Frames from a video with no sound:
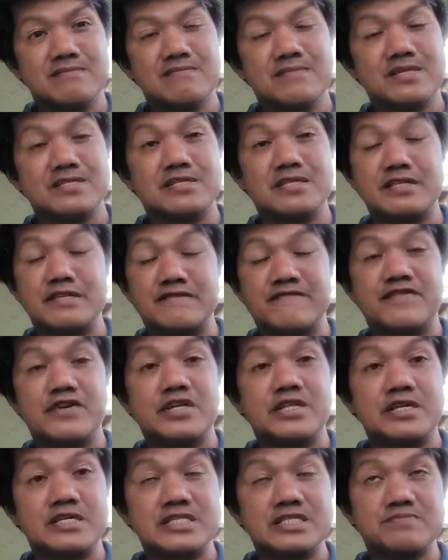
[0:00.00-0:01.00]

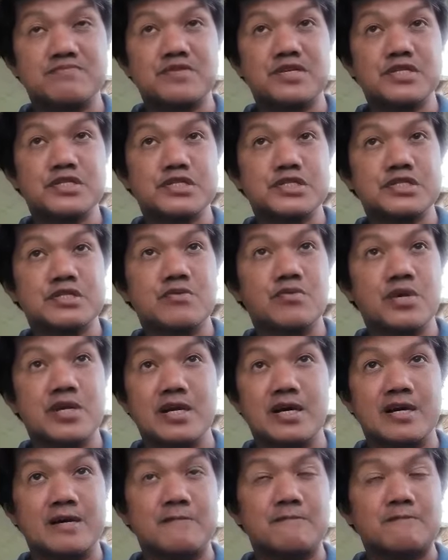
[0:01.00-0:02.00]
mag-deliver ng speech na
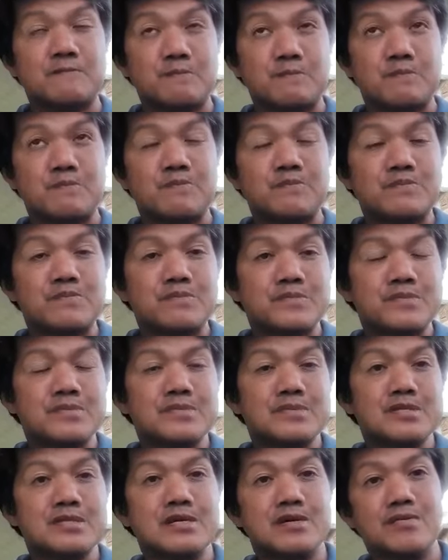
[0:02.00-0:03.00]
walang
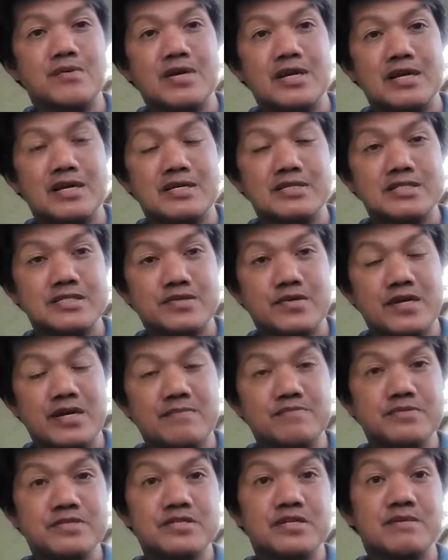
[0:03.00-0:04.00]
na walang
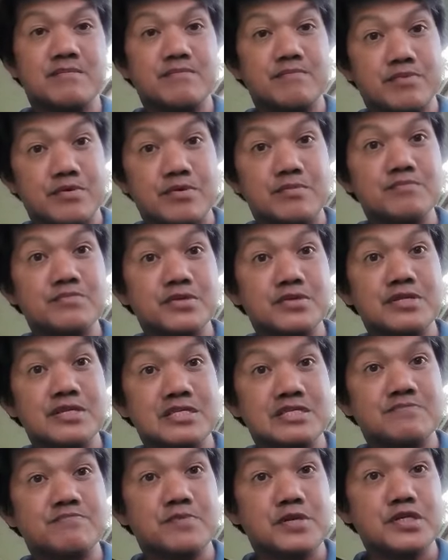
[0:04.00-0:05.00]
script, impromptu na
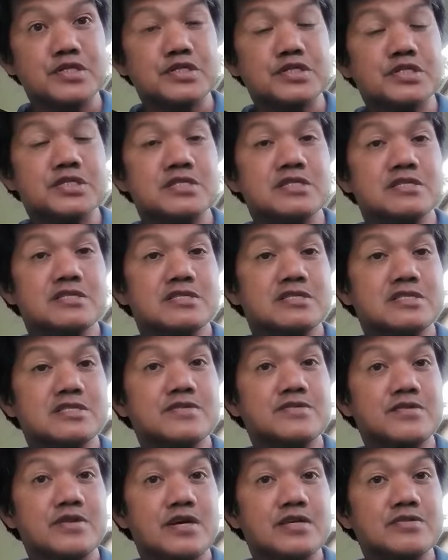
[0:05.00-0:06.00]
speech,
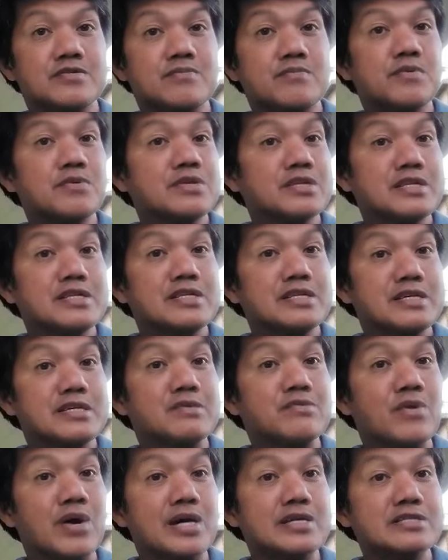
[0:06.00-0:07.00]
sigurado pong
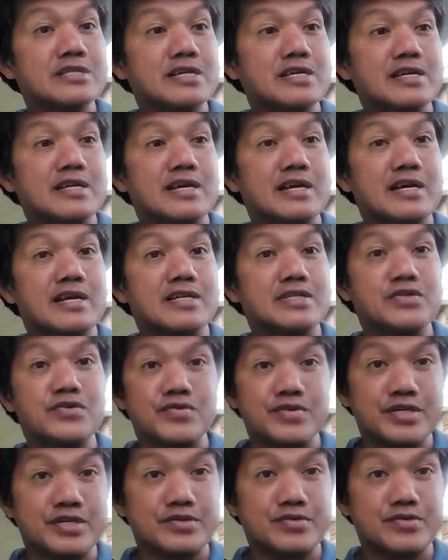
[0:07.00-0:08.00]
liligwak talaga
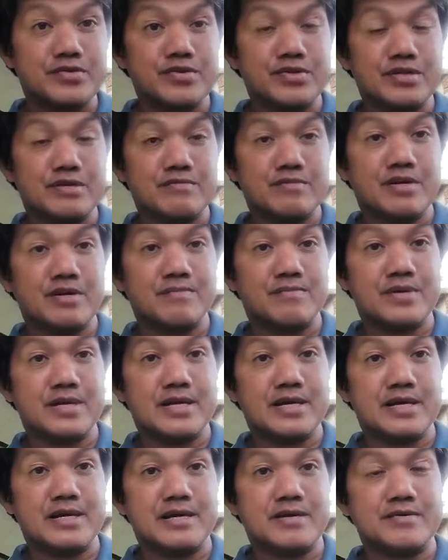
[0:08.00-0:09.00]
itong idolo ng mga
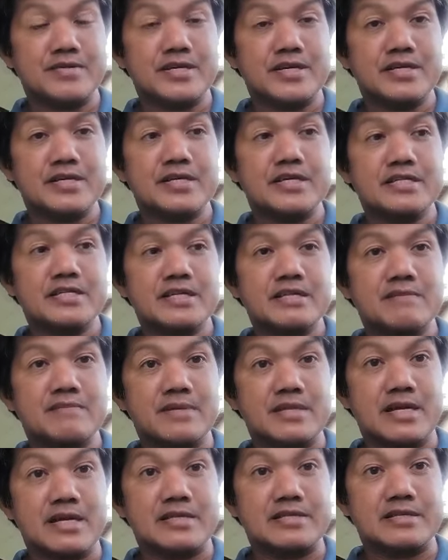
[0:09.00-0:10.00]
pulangaw. Nakikita
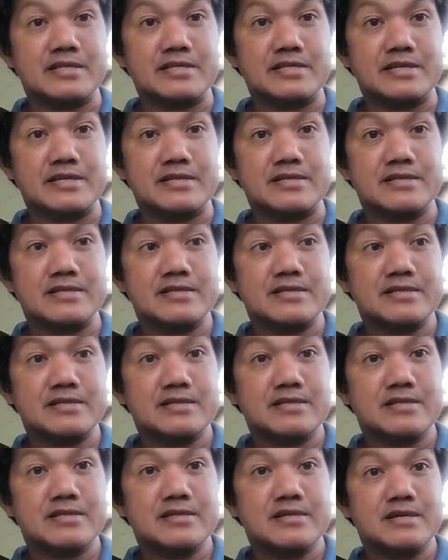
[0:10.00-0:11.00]
naman natin yan.
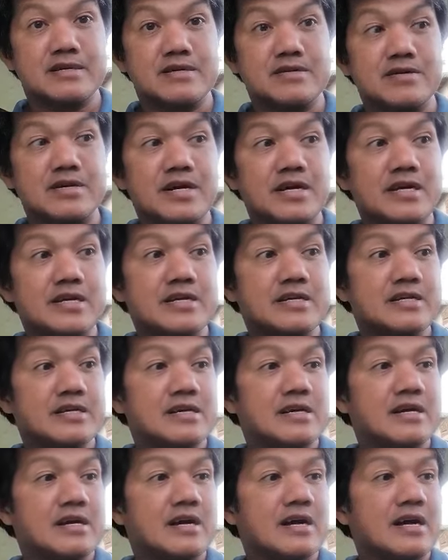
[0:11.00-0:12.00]
Okay?
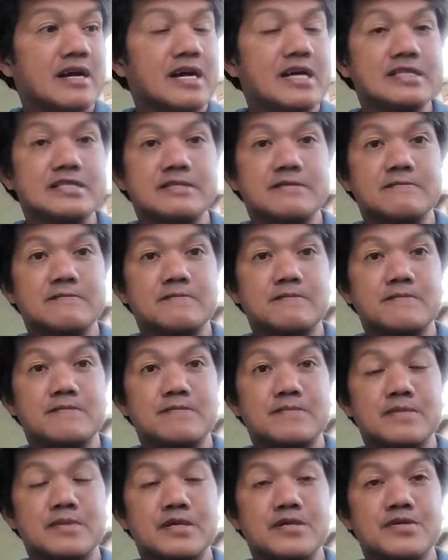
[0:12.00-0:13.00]
At
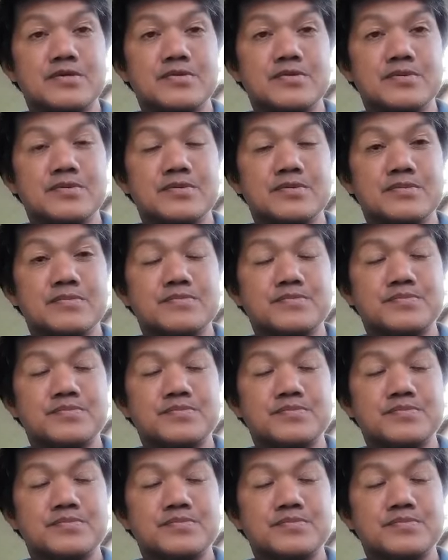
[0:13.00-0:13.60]
yung